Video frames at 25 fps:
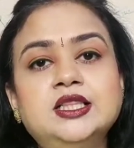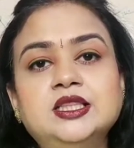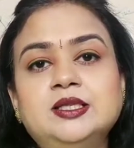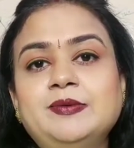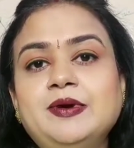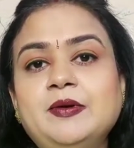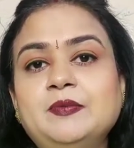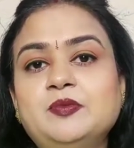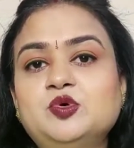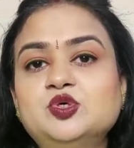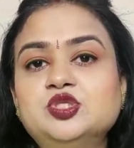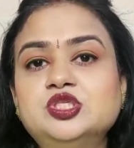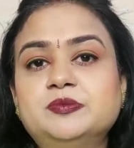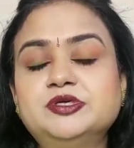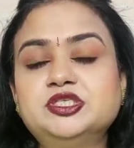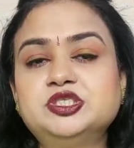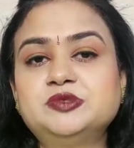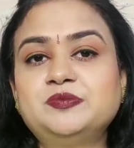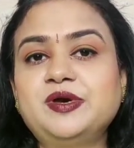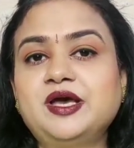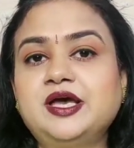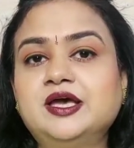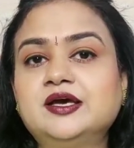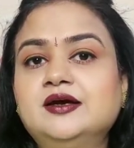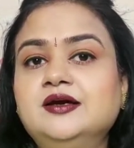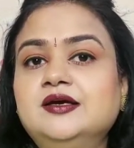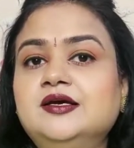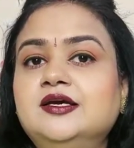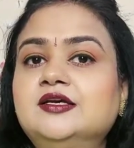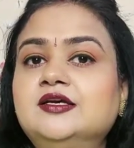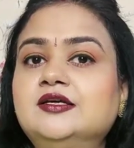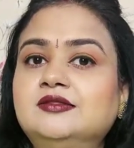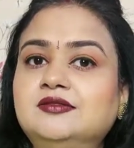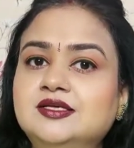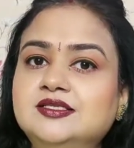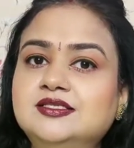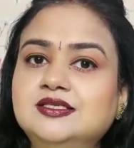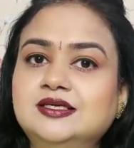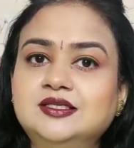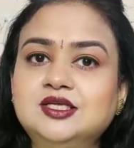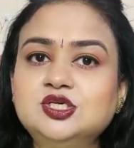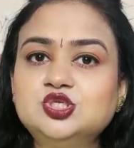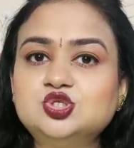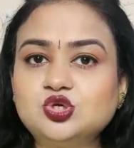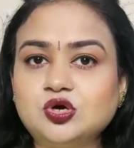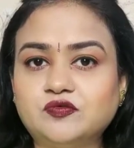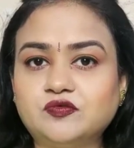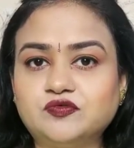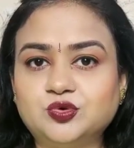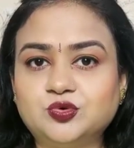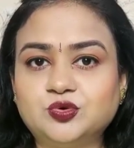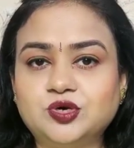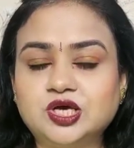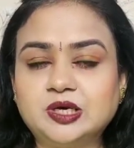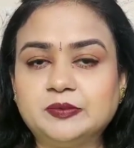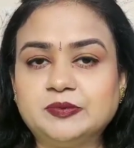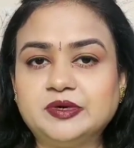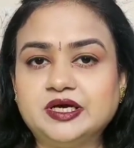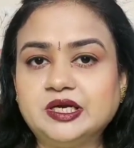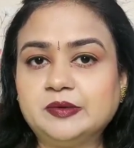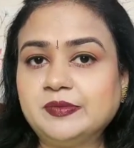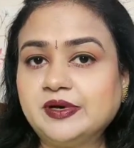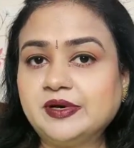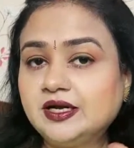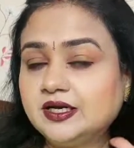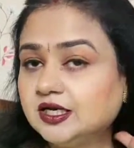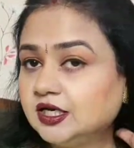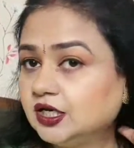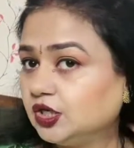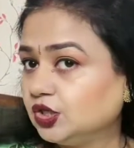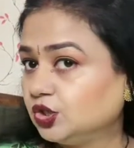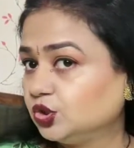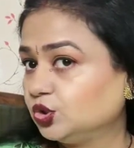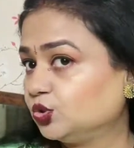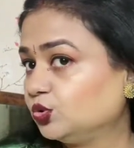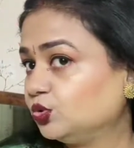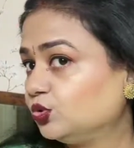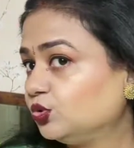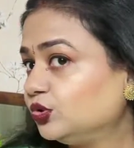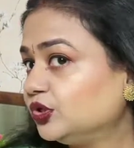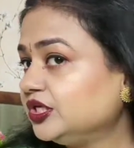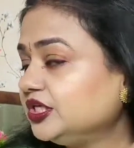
तब आपको समझ में आएगा कि कितने ज़्यादा सॉफ्ट हो गए हमारे बाल तो